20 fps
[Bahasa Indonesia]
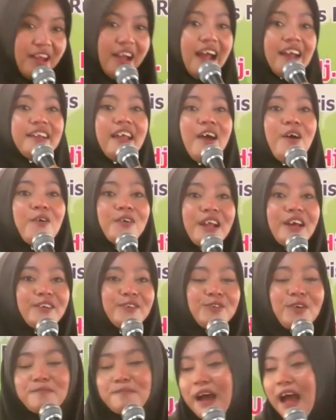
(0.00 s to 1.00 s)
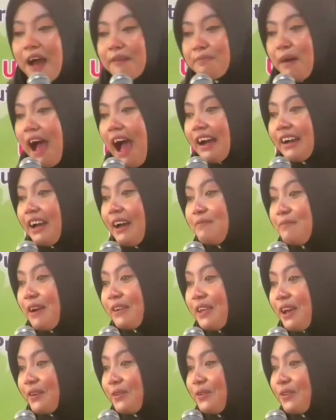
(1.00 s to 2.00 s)
Kadang orang tua maaf
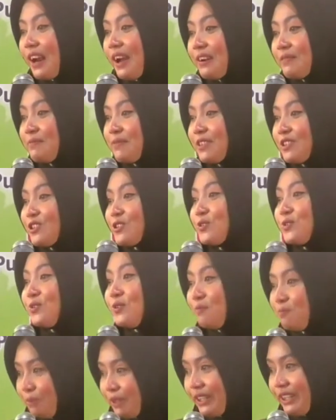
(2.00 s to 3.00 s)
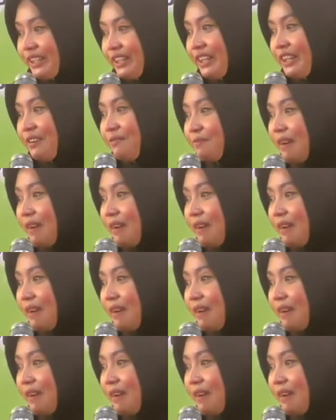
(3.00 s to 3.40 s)
agamanya kurang mencukupi,